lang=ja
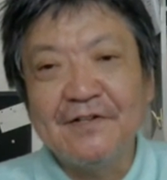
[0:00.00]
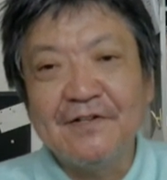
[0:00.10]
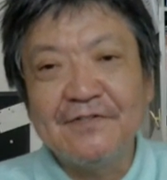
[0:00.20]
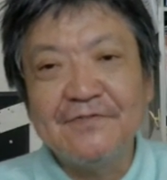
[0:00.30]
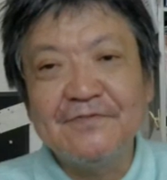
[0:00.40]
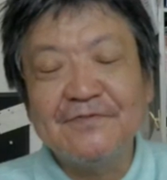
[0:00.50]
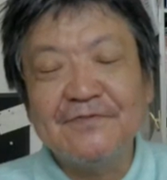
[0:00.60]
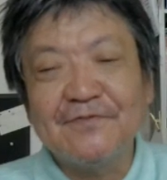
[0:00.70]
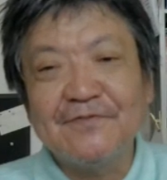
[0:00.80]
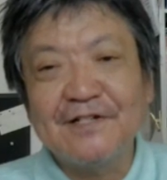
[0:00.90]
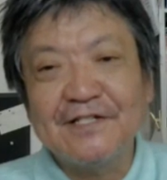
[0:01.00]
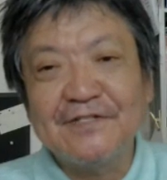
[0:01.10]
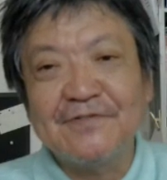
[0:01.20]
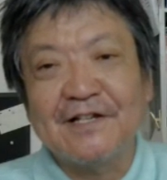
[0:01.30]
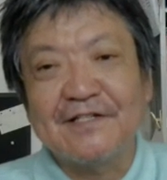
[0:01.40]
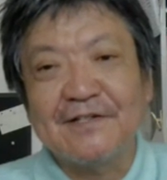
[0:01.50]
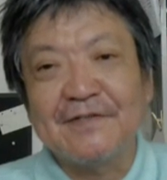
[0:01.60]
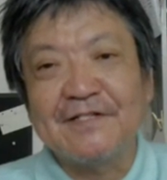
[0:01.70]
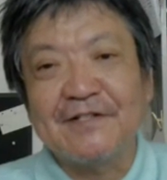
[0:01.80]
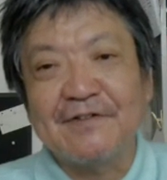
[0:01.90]
いうところが必要であって
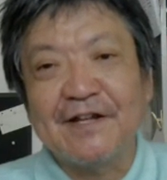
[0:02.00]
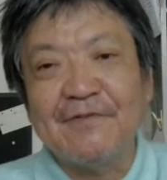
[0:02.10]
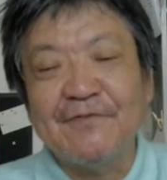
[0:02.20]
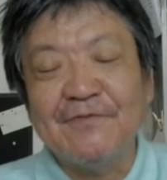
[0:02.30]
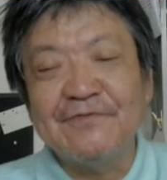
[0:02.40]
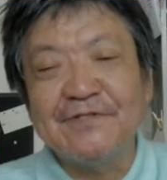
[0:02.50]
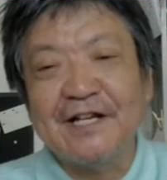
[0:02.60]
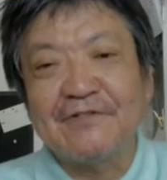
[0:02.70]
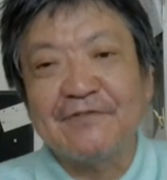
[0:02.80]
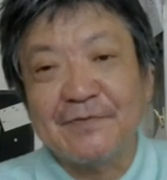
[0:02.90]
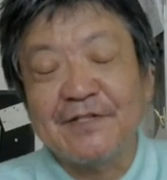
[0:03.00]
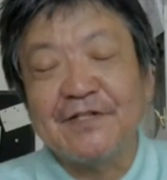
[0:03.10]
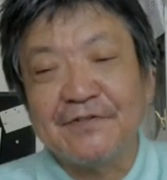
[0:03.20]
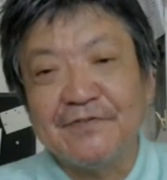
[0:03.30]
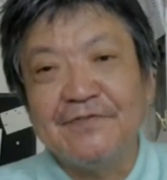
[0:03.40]
別にあの蓮舫風にやるとは言いませんよ。